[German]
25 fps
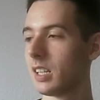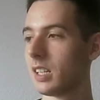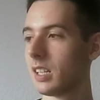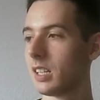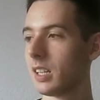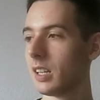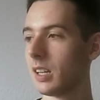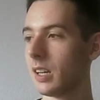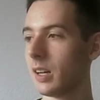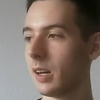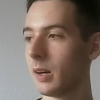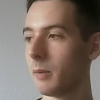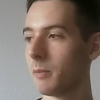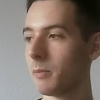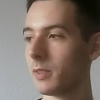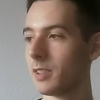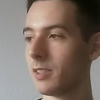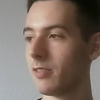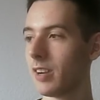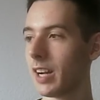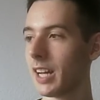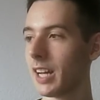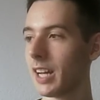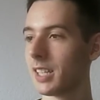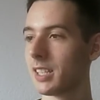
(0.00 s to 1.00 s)
ähm, die
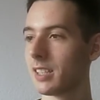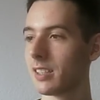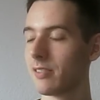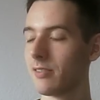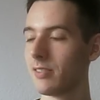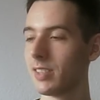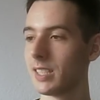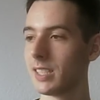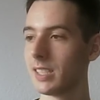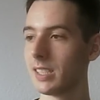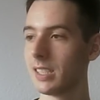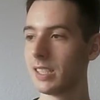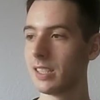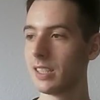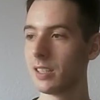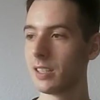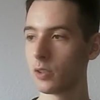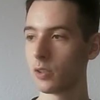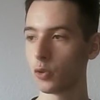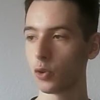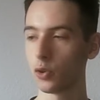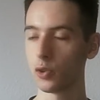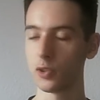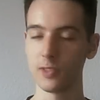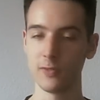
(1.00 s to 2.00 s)
Variante gewesen, die den
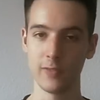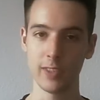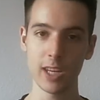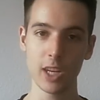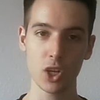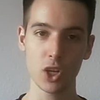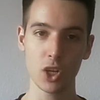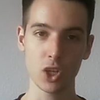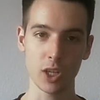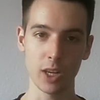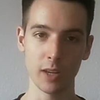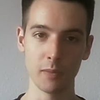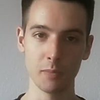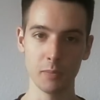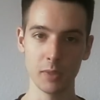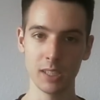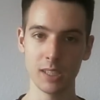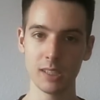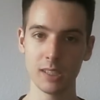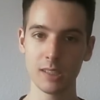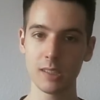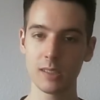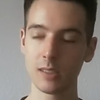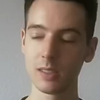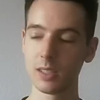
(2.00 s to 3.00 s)
größten Widerstand
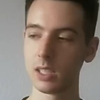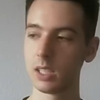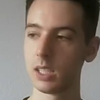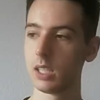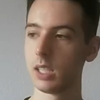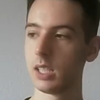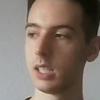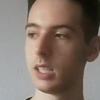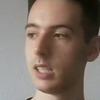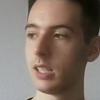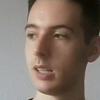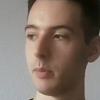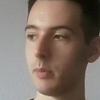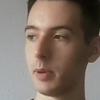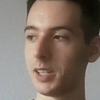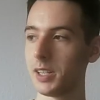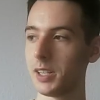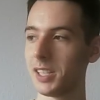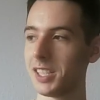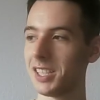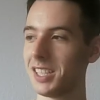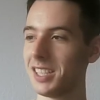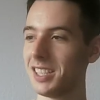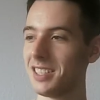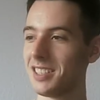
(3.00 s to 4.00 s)
bietet. In der
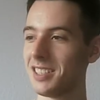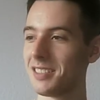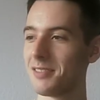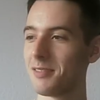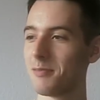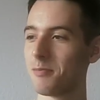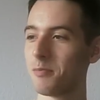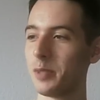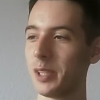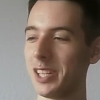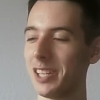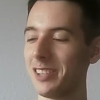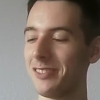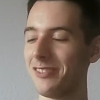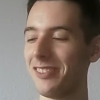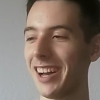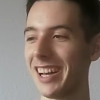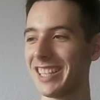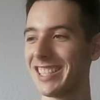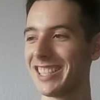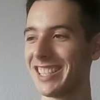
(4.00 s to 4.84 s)
Partie bietet Weiß